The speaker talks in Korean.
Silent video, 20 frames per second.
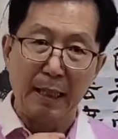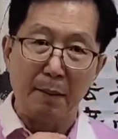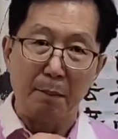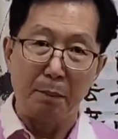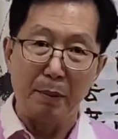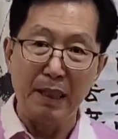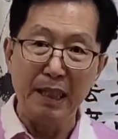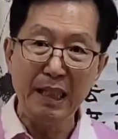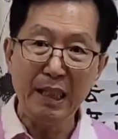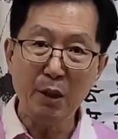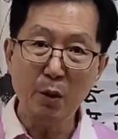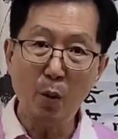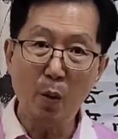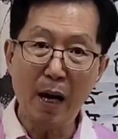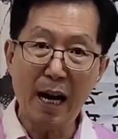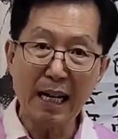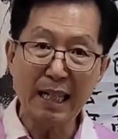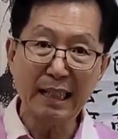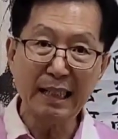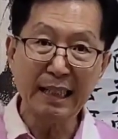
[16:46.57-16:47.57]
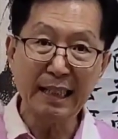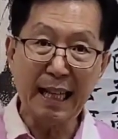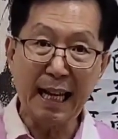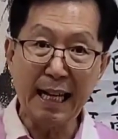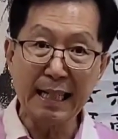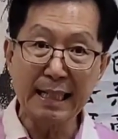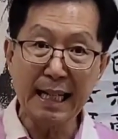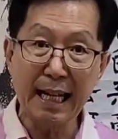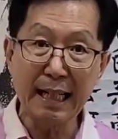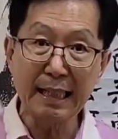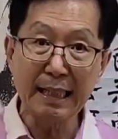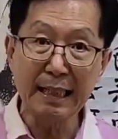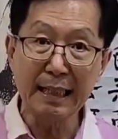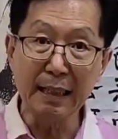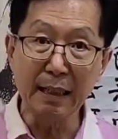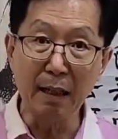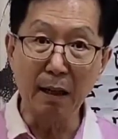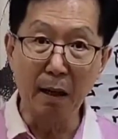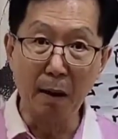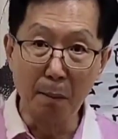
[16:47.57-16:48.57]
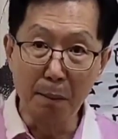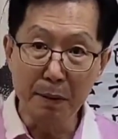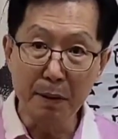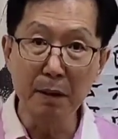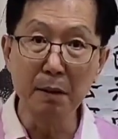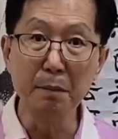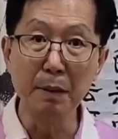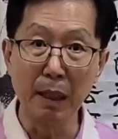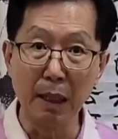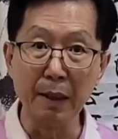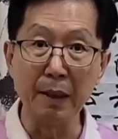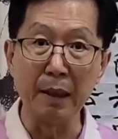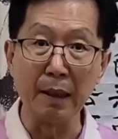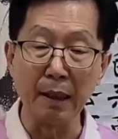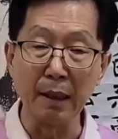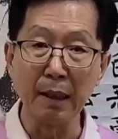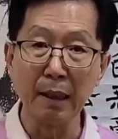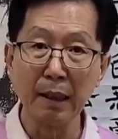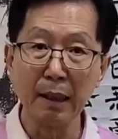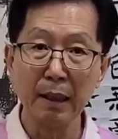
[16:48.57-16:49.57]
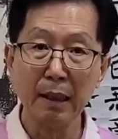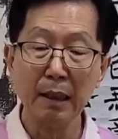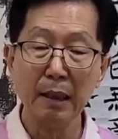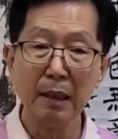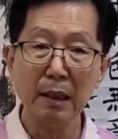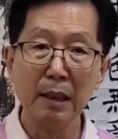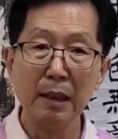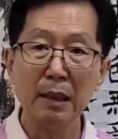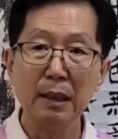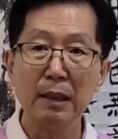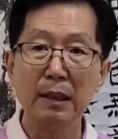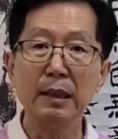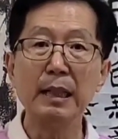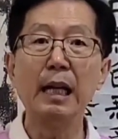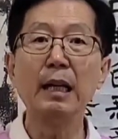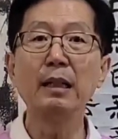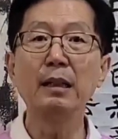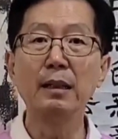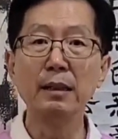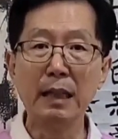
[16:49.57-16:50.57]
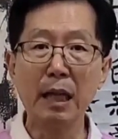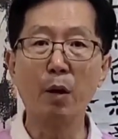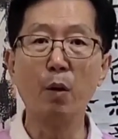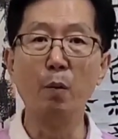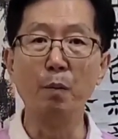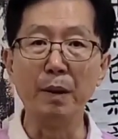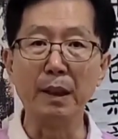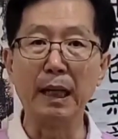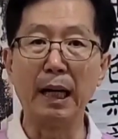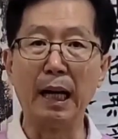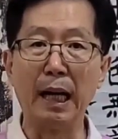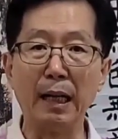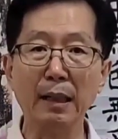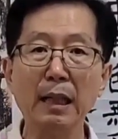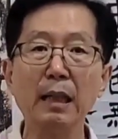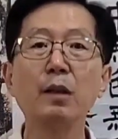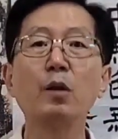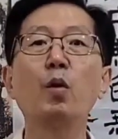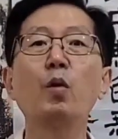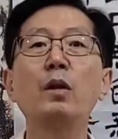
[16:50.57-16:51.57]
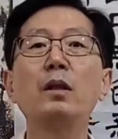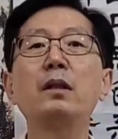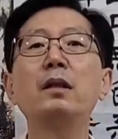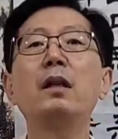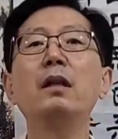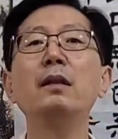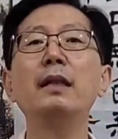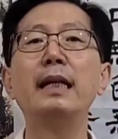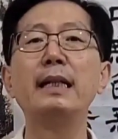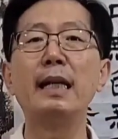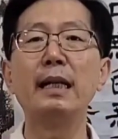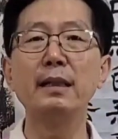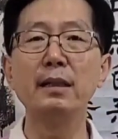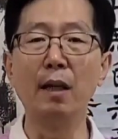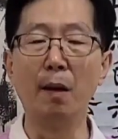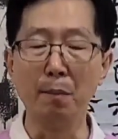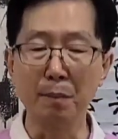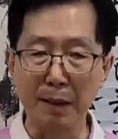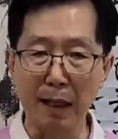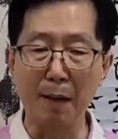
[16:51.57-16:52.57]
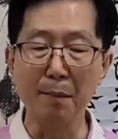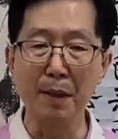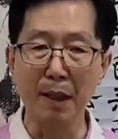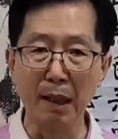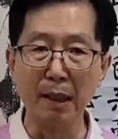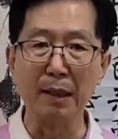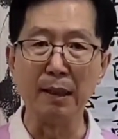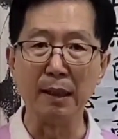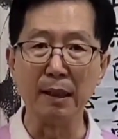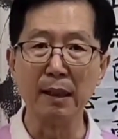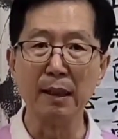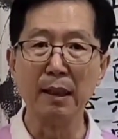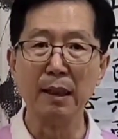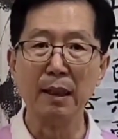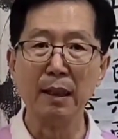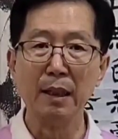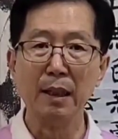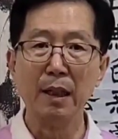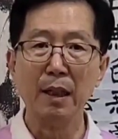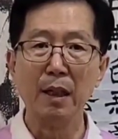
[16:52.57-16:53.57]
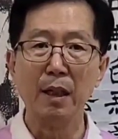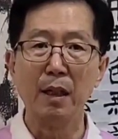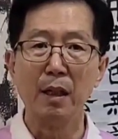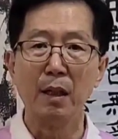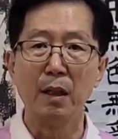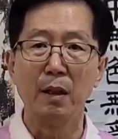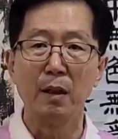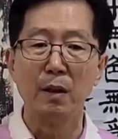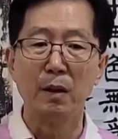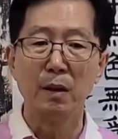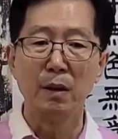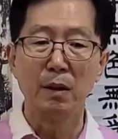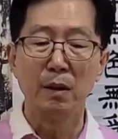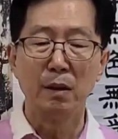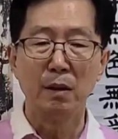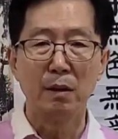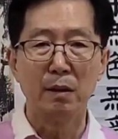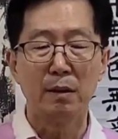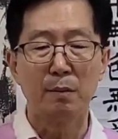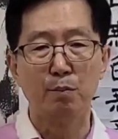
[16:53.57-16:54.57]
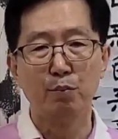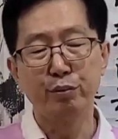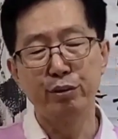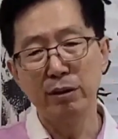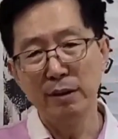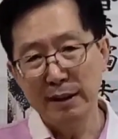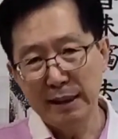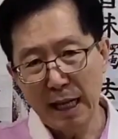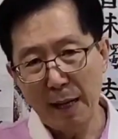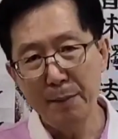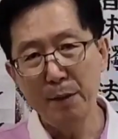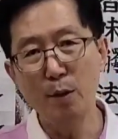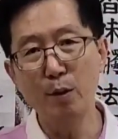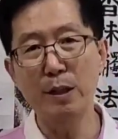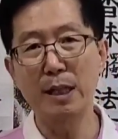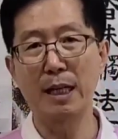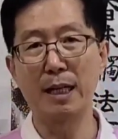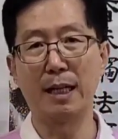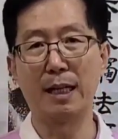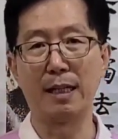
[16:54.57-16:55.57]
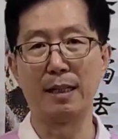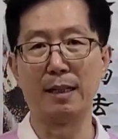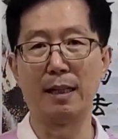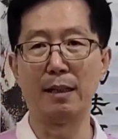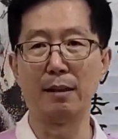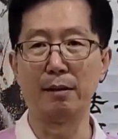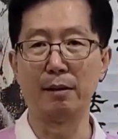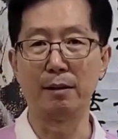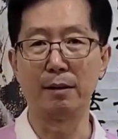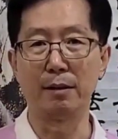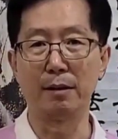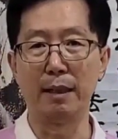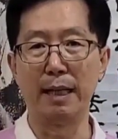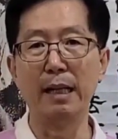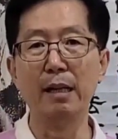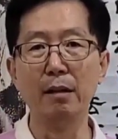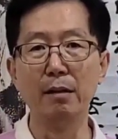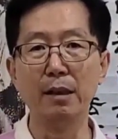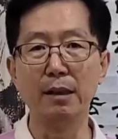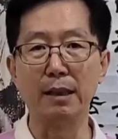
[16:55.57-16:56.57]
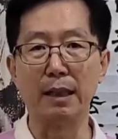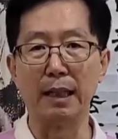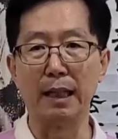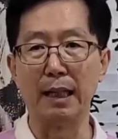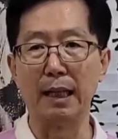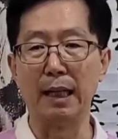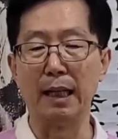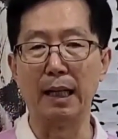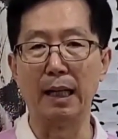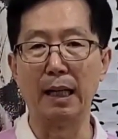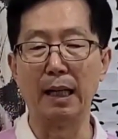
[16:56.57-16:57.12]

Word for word: 비교하는 대상이 없으면 그냥 그대로입니다. 근데 또 그런 대상이 없다면 무슨 재미로 살아가냐 이거죠. 에너지가.